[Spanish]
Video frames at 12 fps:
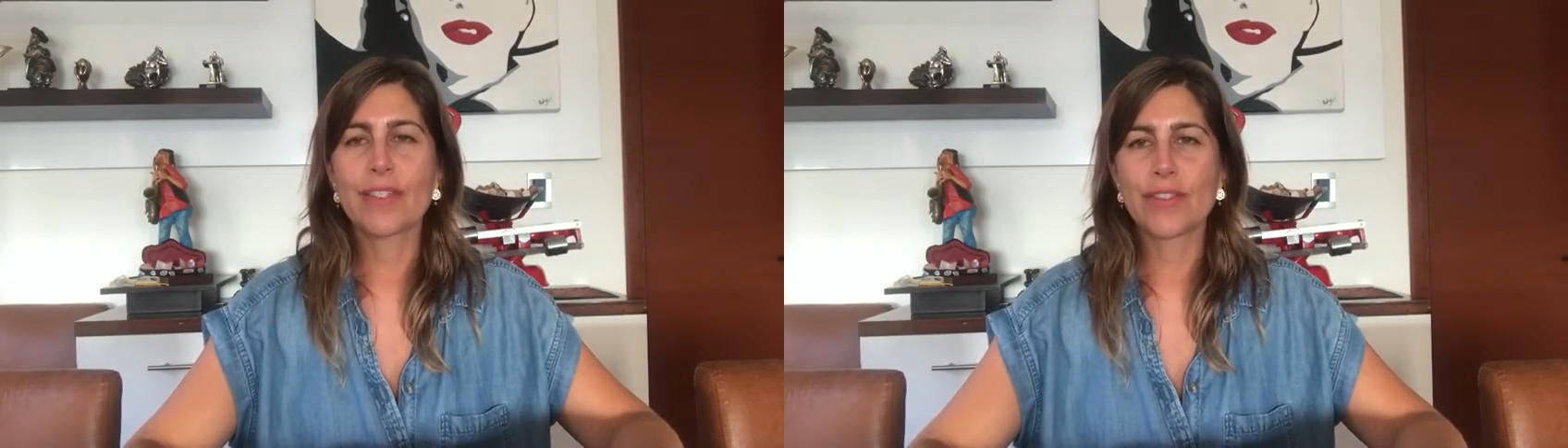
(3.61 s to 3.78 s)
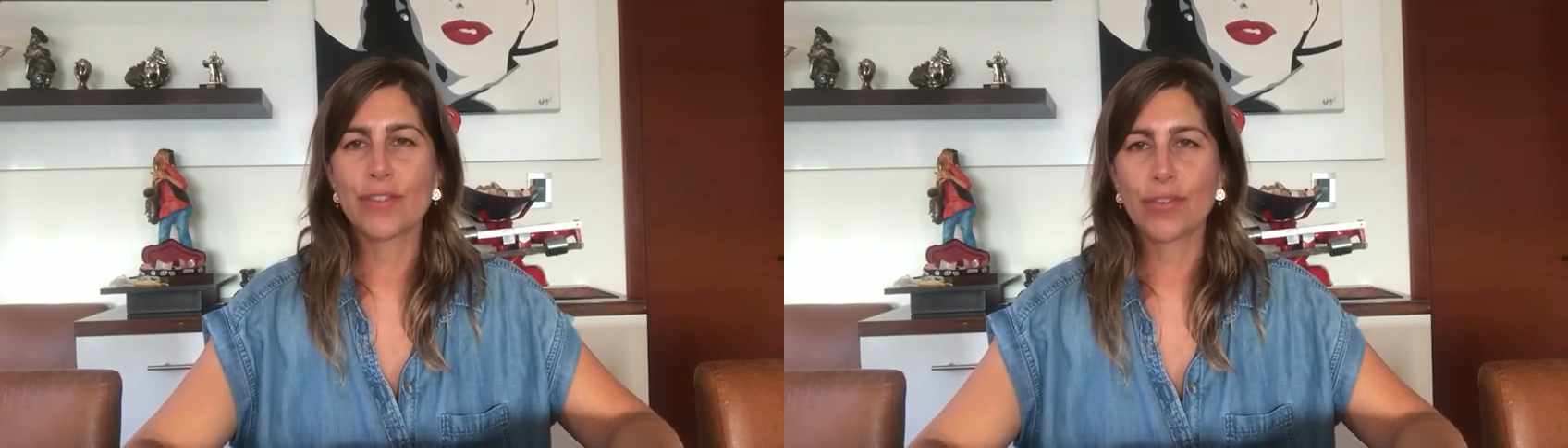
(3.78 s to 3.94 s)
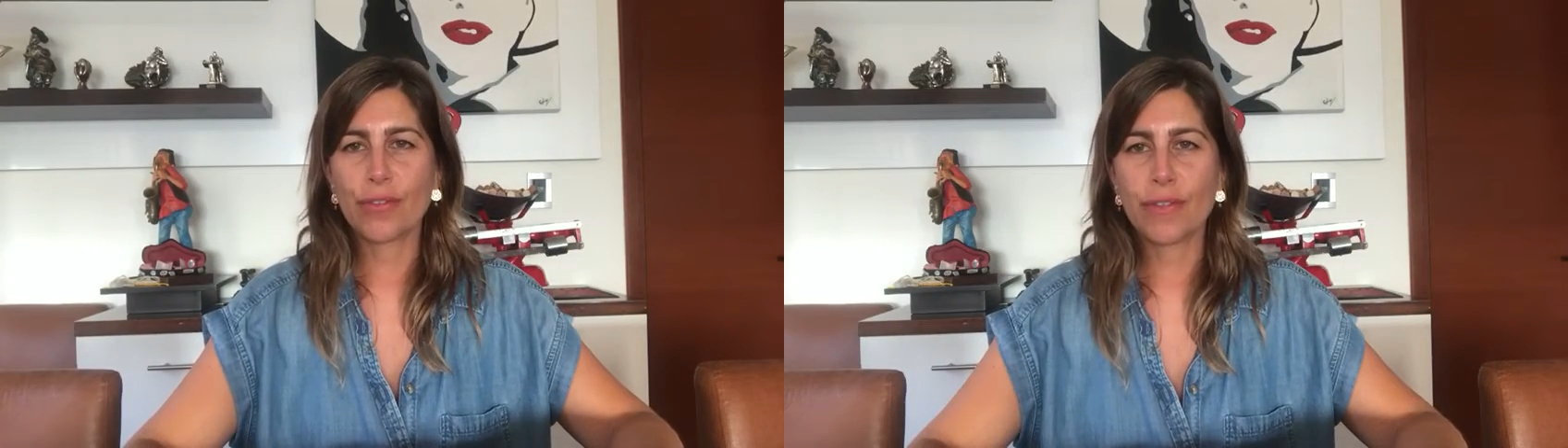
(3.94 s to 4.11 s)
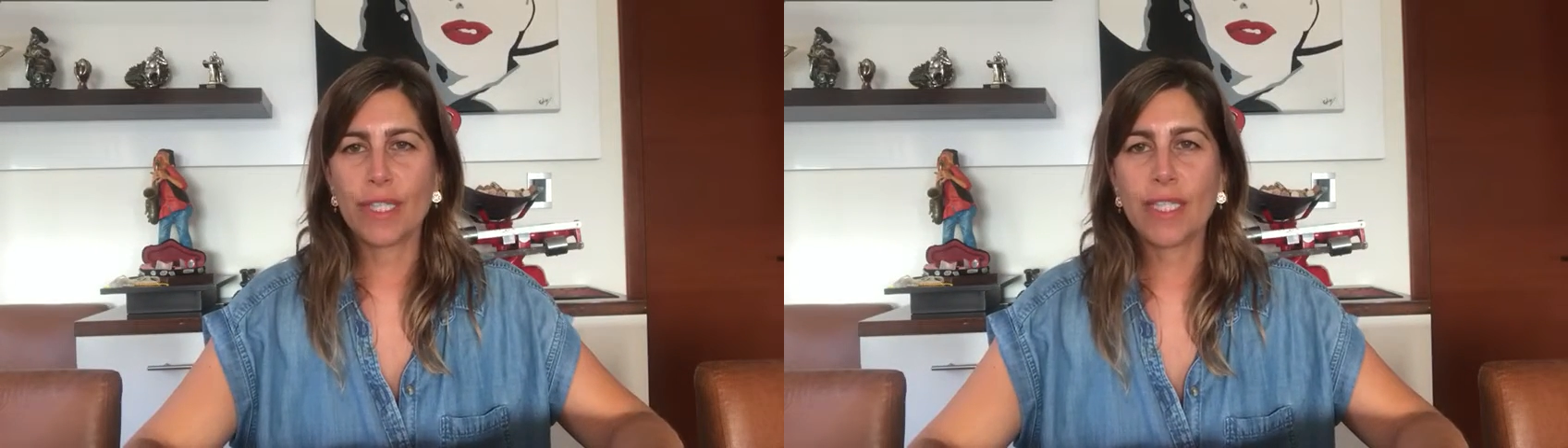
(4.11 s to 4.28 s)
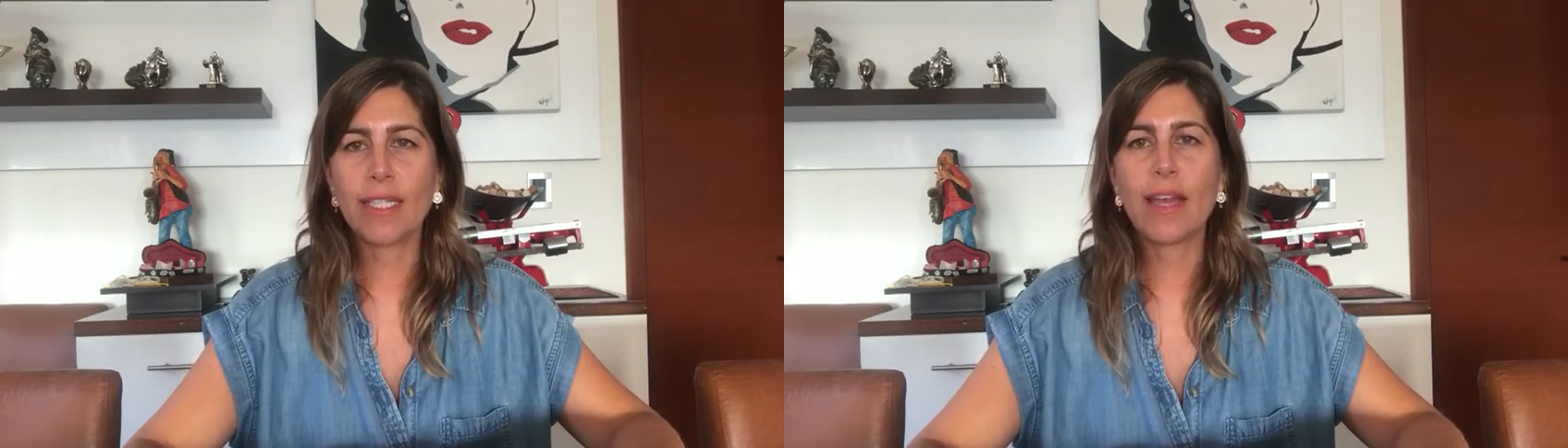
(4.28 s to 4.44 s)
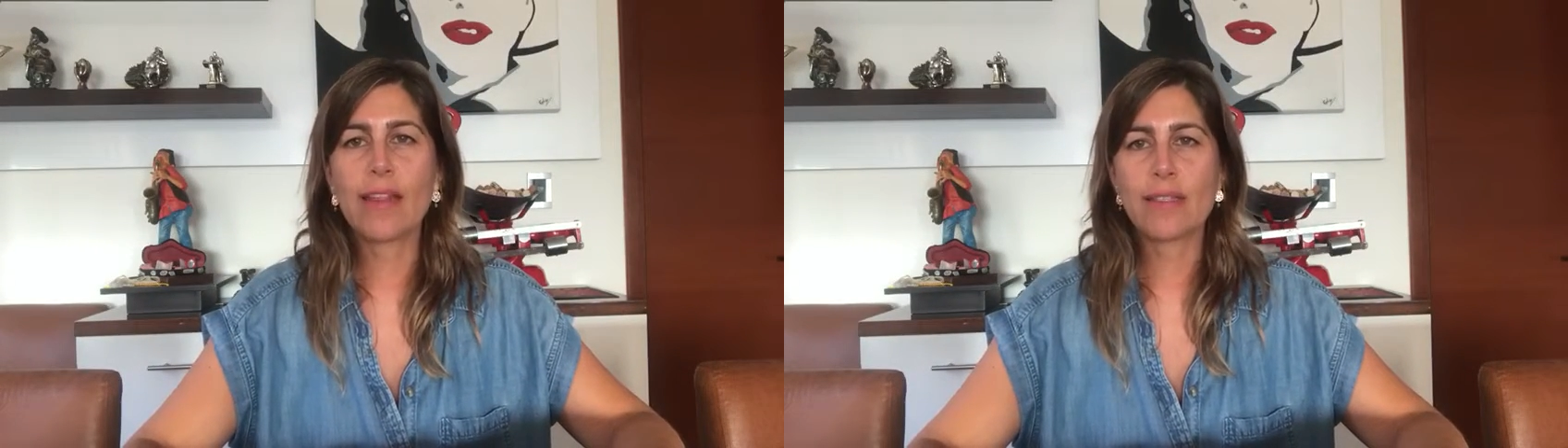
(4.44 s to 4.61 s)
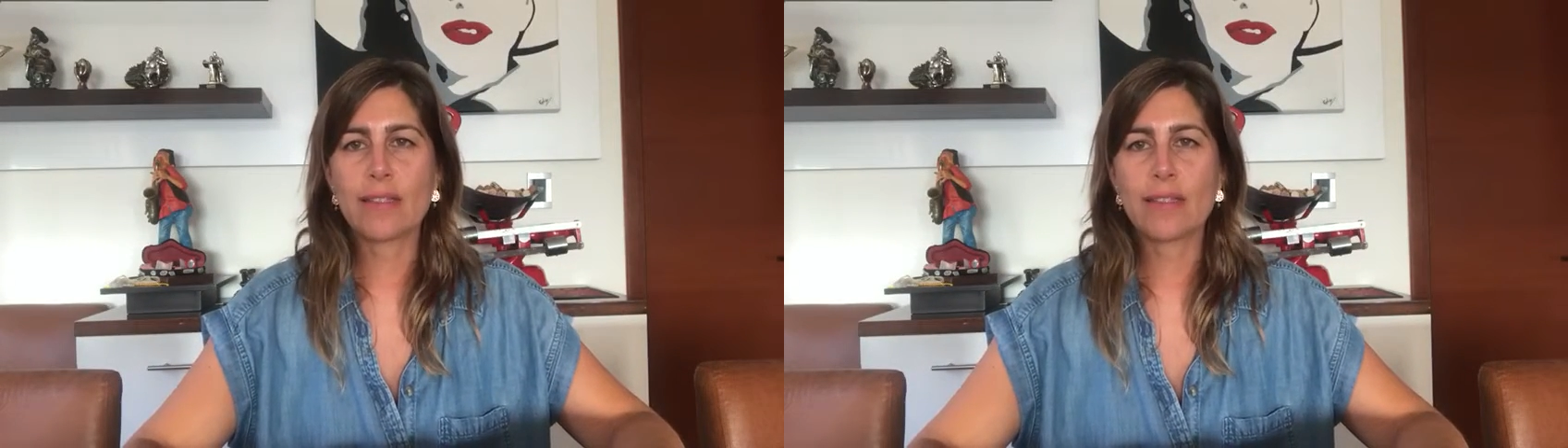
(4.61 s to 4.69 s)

sobrina de